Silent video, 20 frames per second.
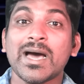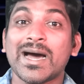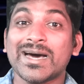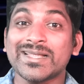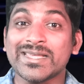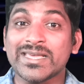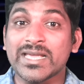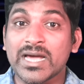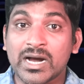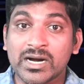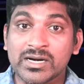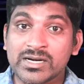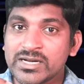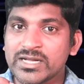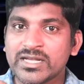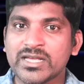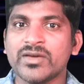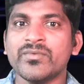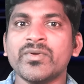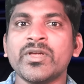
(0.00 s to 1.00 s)
அதை
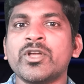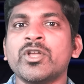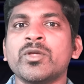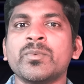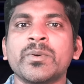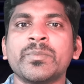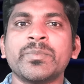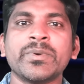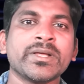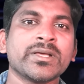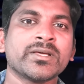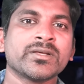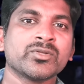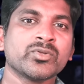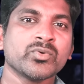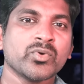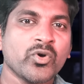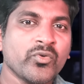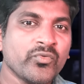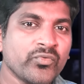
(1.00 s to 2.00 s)
அழிக்க வேண்டும்
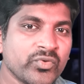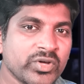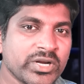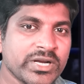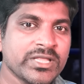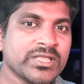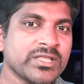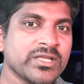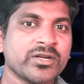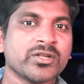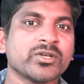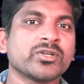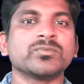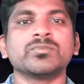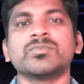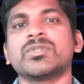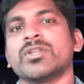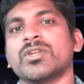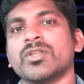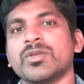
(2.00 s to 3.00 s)
அப்படிங்கிறது ஒவ்வொரு
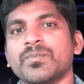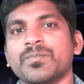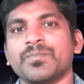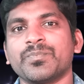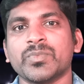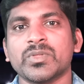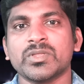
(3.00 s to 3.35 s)
இந்தியனுக்கும் தெரியும்